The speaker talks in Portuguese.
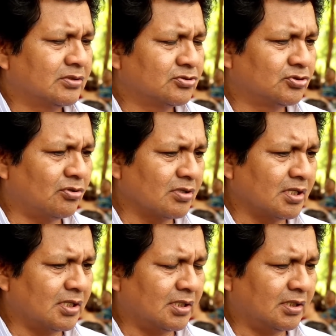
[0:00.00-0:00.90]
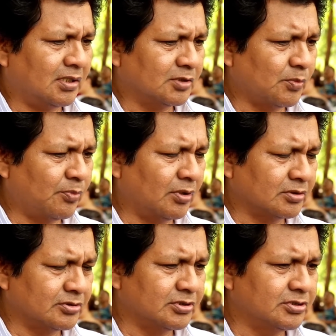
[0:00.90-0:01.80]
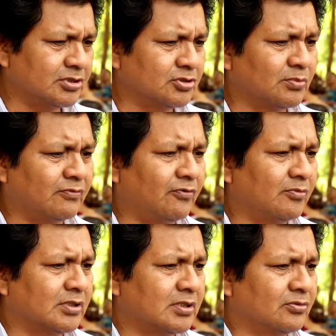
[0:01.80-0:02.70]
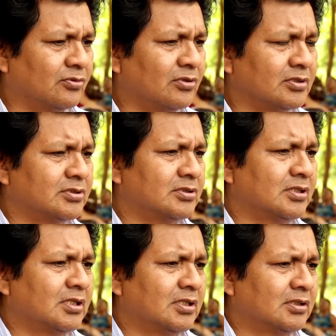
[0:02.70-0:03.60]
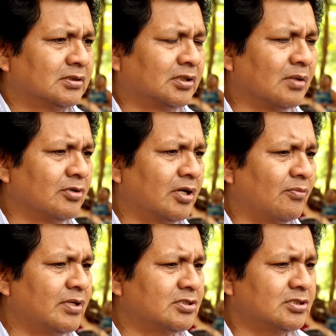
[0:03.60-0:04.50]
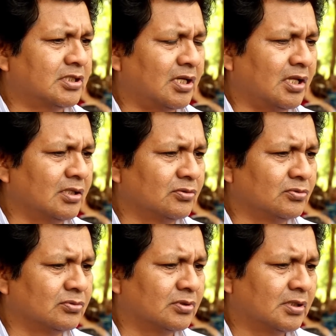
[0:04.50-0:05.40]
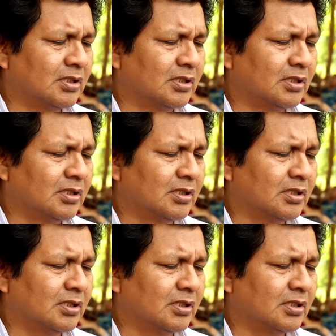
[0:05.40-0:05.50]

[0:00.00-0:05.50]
joga a, as populações indígenas de uma forma que nós estamos realmente querendo,